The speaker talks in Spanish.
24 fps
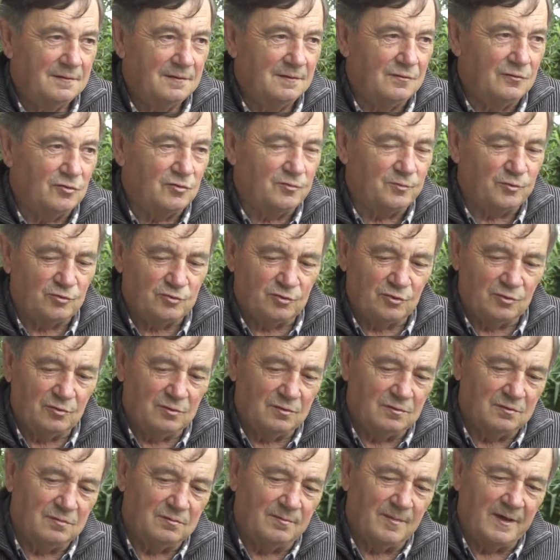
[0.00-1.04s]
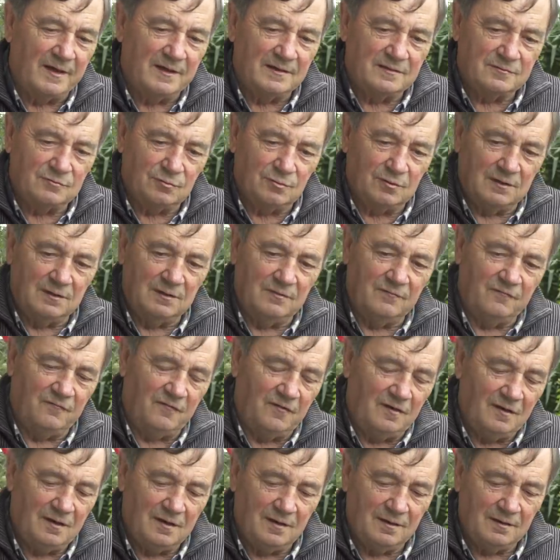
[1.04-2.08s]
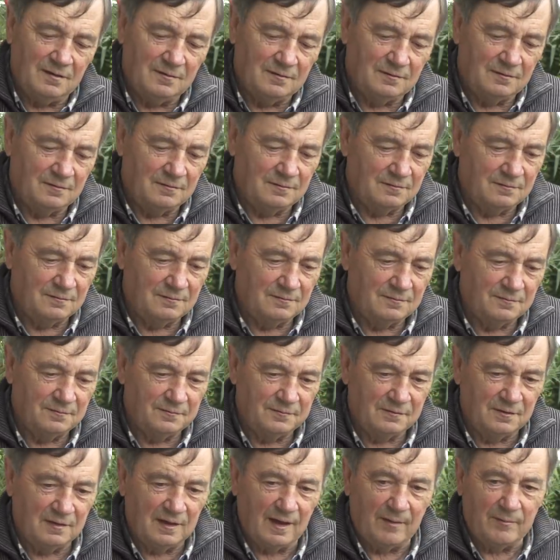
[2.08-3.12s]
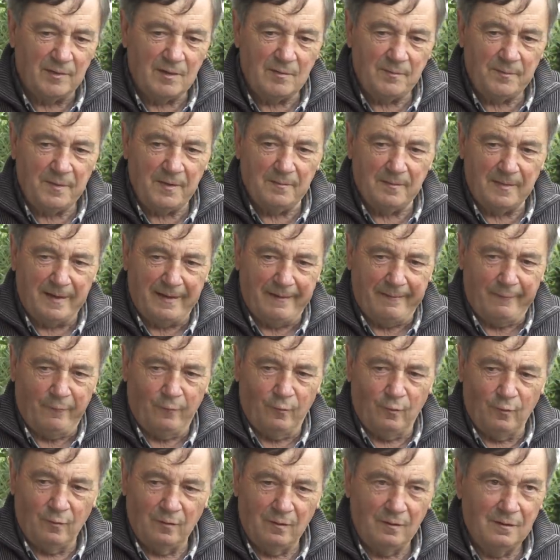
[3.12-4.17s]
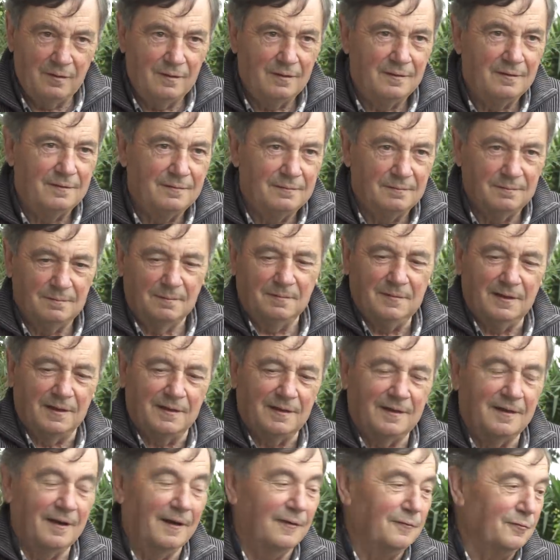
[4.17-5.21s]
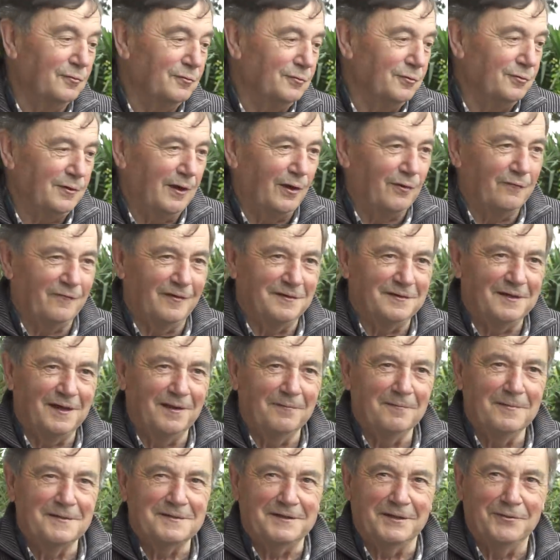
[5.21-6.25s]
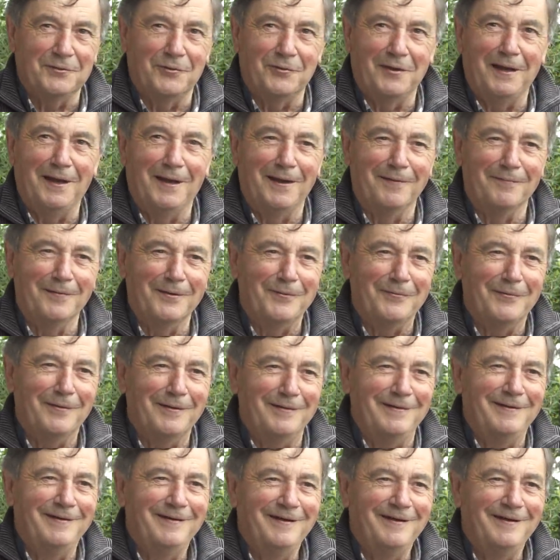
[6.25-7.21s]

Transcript: Y nos puso el maestro allí en fila y a mí el primero. Me cago, ya no faltaba más que no darle la mano.